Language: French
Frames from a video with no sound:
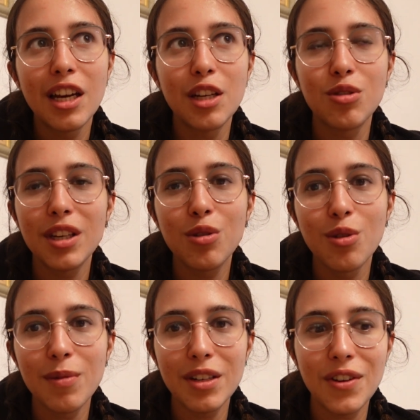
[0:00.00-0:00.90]
Et je sais que
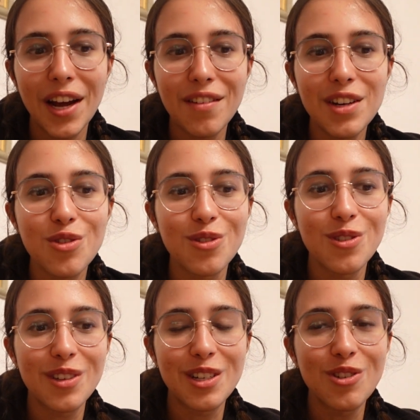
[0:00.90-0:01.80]
demain, je vais arriver, je,
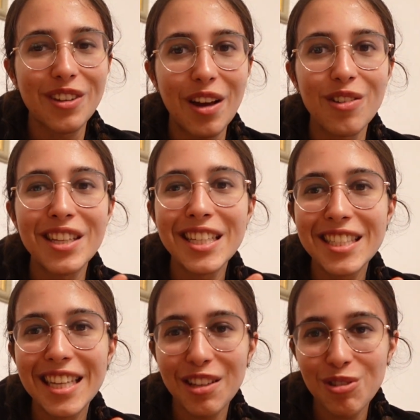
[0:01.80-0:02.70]
je serai en
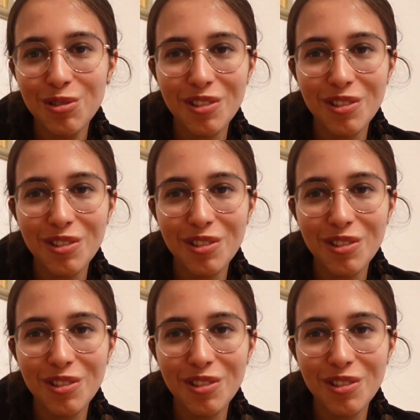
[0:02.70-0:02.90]
hésitation